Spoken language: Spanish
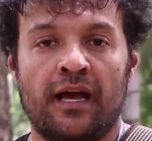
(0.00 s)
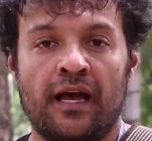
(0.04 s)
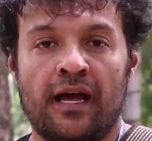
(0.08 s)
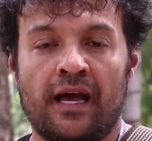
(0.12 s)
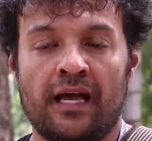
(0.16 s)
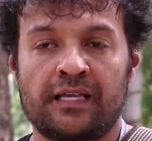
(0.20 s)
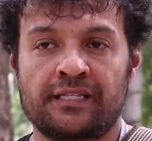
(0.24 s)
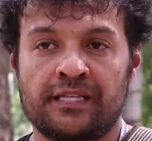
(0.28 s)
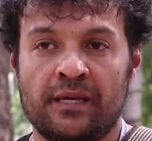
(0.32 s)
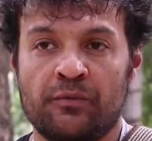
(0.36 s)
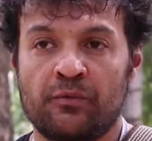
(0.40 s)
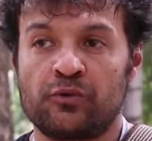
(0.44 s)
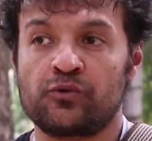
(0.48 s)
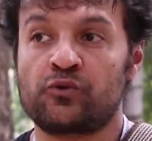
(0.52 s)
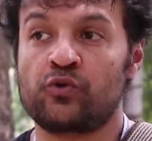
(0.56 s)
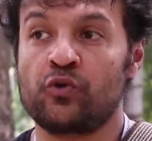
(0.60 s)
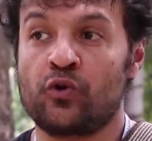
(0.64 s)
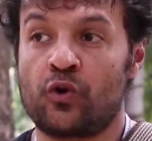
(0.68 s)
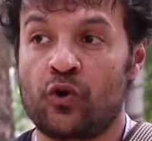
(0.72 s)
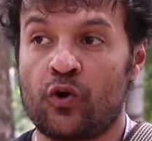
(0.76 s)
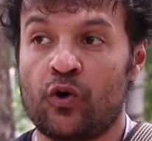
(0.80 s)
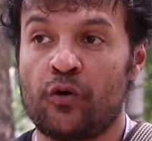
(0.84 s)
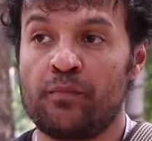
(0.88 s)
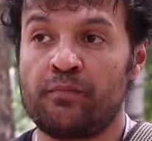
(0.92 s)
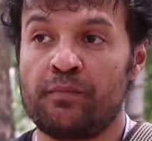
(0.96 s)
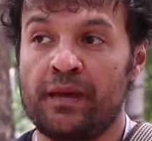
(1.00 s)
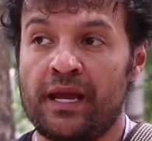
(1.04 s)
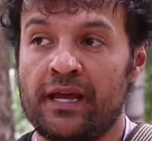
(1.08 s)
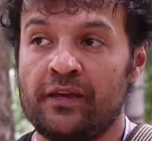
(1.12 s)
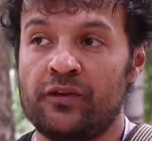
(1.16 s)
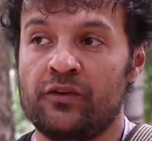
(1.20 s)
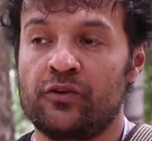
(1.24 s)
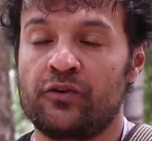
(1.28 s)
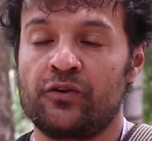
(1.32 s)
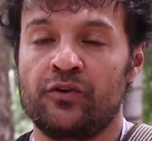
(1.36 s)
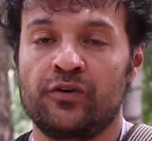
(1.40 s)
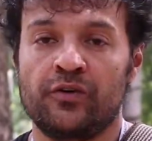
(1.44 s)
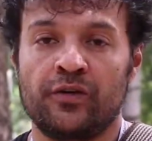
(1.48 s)
hacemos un
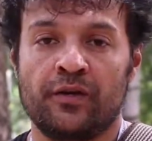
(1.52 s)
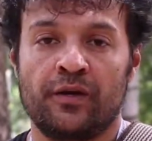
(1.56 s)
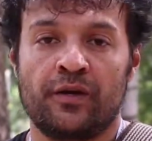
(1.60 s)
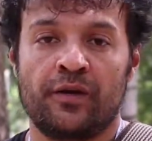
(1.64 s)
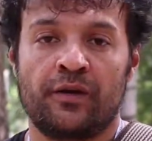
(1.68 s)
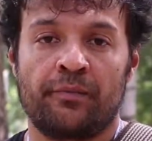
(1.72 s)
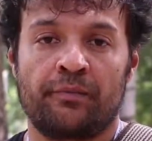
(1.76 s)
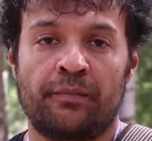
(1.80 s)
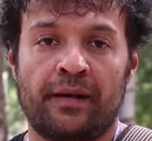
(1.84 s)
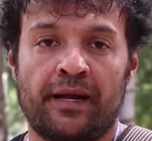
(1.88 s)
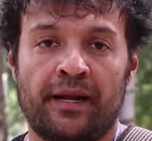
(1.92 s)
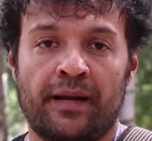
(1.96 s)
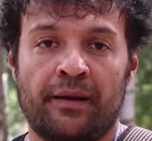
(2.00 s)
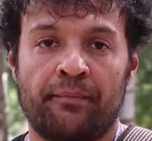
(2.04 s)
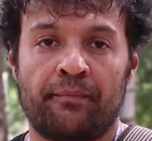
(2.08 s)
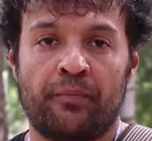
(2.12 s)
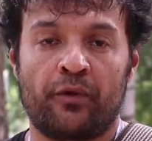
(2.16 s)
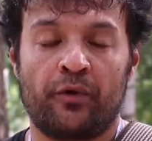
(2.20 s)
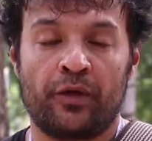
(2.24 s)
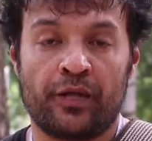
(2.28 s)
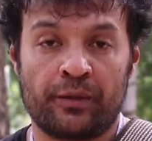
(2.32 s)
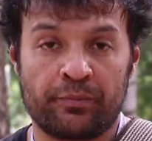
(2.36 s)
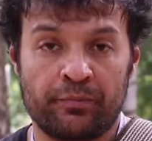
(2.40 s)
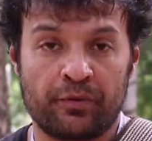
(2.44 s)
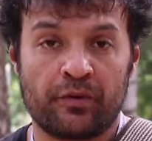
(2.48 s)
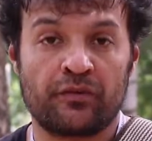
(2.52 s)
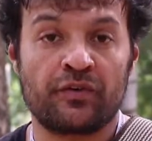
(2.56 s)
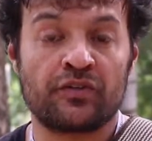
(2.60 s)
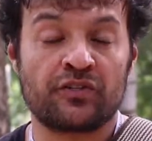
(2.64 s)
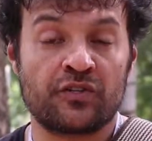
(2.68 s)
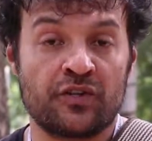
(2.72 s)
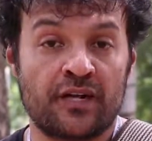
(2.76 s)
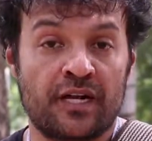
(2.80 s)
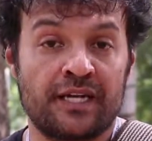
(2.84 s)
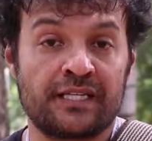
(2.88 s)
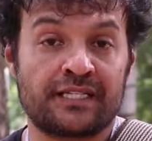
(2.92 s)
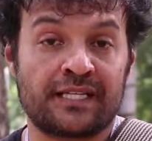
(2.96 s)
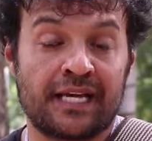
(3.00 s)
convenio para poder
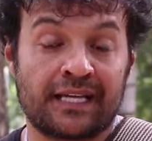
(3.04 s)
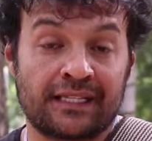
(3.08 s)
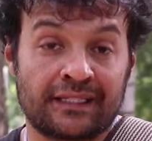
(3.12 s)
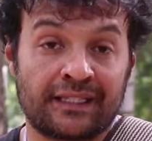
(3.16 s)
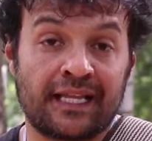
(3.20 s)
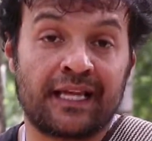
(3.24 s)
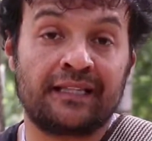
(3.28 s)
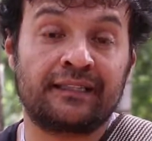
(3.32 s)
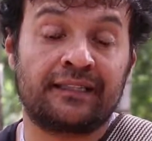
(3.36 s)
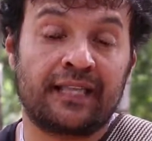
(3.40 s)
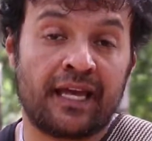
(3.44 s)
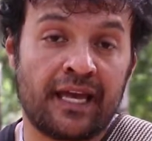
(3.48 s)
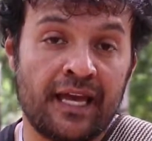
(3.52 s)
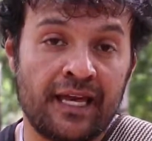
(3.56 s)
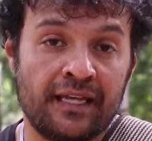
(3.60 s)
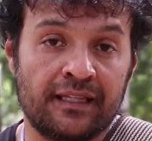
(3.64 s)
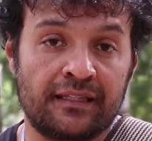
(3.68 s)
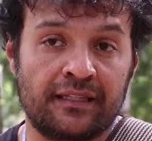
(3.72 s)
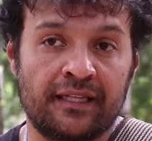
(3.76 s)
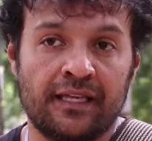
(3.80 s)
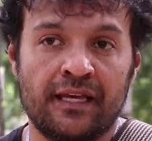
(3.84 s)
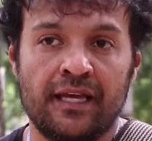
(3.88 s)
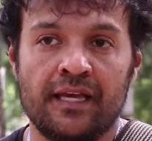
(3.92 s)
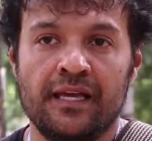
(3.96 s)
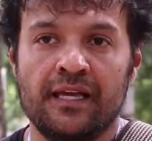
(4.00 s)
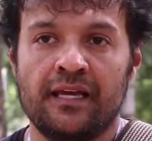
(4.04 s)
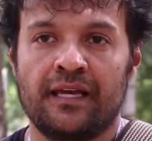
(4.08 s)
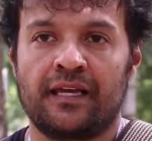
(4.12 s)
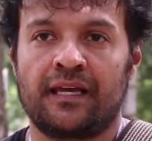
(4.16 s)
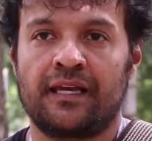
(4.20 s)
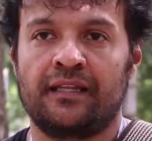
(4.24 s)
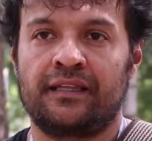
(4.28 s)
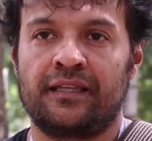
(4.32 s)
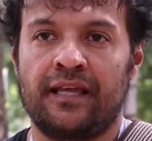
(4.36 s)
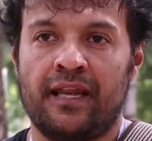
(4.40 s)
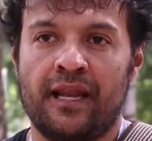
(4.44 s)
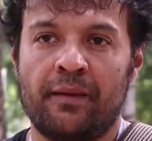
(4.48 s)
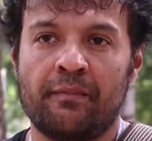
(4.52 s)
profesionalizar tanta gente
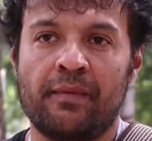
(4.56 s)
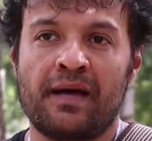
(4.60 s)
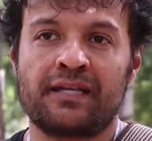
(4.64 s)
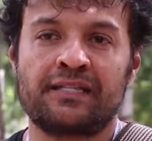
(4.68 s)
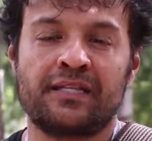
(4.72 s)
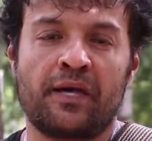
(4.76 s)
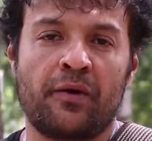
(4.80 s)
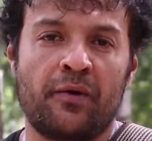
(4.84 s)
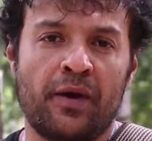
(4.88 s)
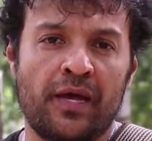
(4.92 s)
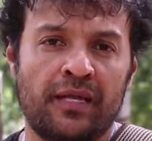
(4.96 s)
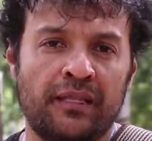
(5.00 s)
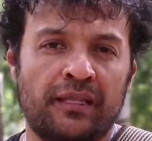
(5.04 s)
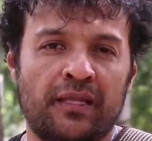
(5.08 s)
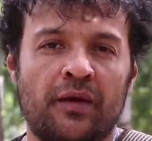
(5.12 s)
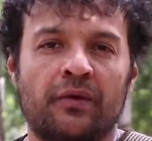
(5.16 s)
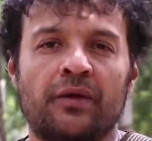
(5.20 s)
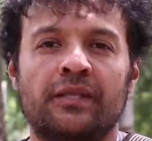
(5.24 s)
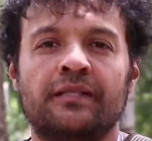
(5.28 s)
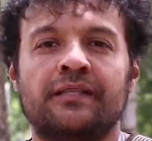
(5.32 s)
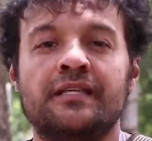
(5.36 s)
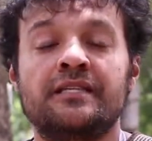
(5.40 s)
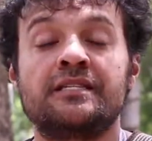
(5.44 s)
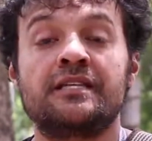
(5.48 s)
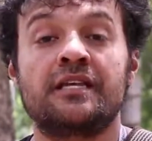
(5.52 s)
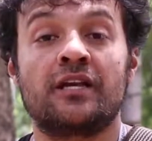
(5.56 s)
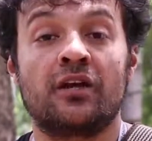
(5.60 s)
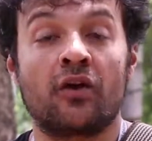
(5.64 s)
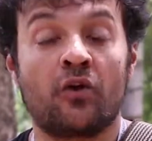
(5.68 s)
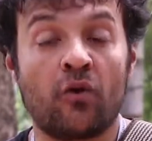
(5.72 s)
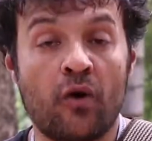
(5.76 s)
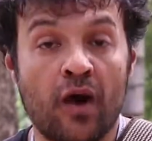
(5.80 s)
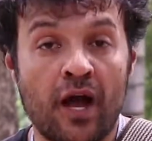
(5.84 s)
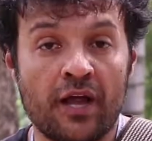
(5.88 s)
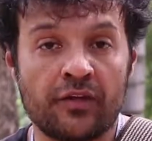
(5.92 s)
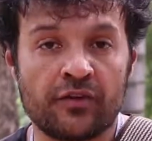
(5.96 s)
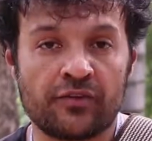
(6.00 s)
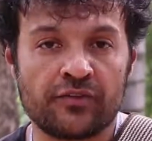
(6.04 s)
que tiene más de 20,
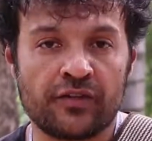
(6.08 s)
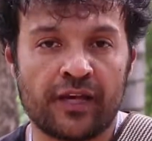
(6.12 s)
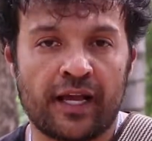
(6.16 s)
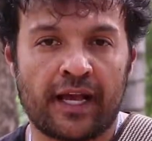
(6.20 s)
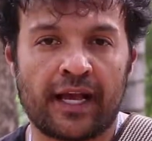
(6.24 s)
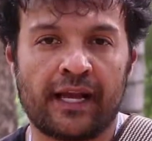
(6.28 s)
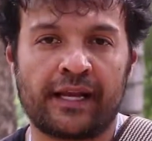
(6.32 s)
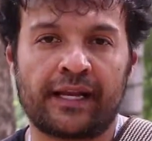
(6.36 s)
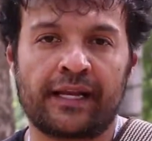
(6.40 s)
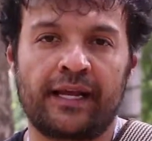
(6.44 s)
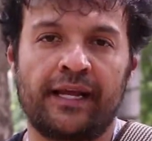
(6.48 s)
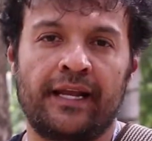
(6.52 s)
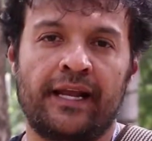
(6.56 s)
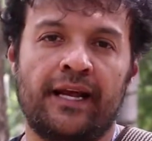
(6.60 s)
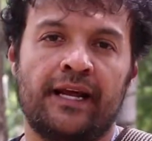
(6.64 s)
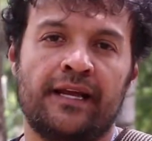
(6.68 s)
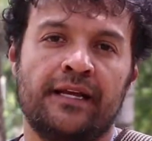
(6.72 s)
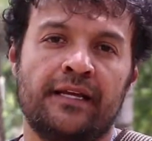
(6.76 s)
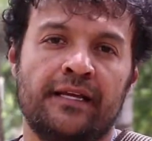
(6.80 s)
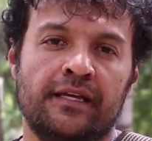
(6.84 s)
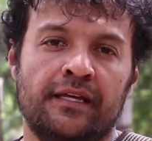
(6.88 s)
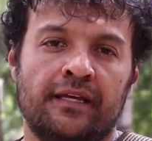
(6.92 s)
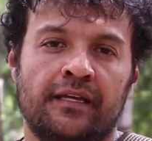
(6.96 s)
25 años de carrera.